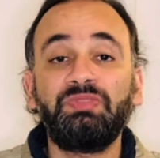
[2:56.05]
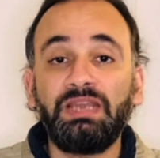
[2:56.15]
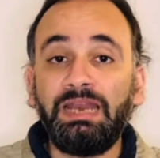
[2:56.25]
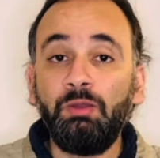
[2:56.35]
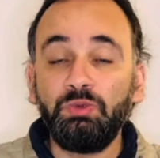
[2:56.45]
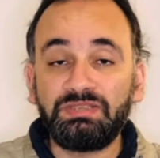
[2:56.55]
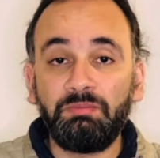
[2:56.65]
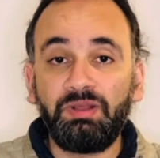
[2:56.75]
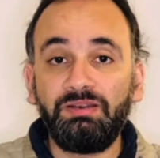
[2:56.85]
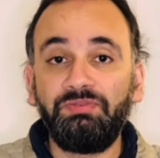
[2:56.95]
لو
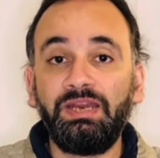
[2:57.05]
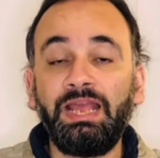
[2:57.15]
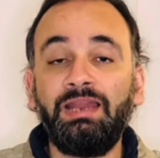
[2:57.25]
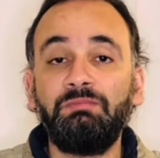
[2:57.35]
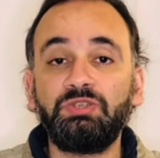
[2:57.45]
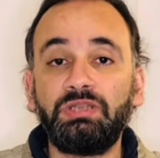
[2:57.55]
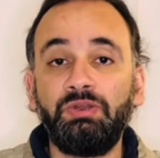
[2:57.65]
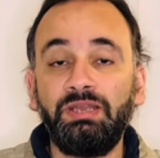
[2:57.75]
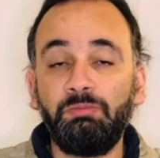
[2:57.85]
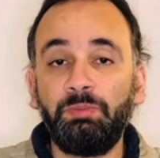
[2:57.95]
استمر الفريق على
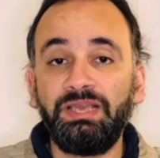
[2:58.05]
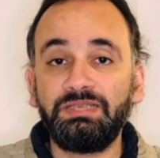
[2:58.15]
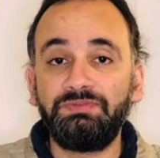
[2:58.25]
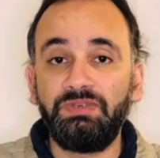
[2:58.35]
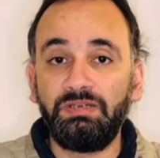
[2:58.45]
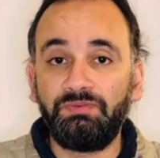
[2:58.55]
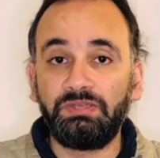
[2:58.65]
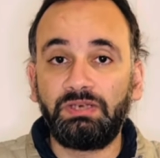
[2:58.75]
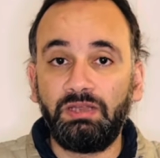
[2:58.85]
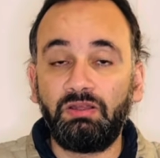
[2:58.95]
مستواه المميز في
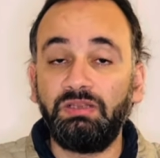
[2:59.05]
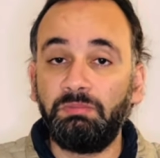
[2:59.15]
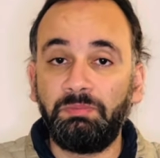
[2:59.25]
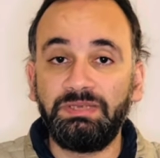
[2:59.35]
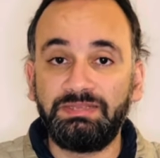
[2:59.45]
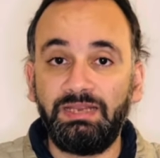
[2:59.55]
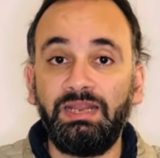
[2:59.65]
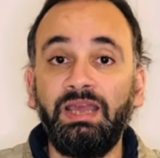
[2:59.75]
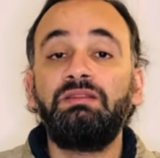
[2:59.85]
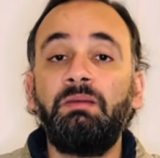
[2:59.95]
الفترة القادمة بإذن
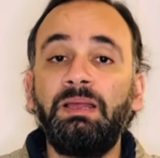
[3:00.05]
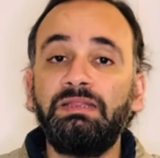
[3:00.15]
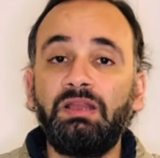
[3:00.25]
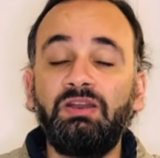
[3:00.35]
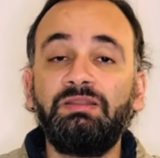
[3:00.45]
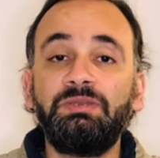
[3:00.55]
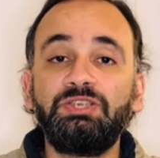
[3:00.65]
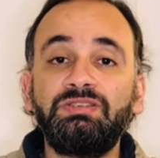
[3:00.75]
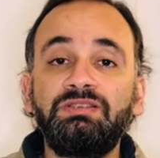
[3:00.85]
الله طبعا النهاردة مانشستر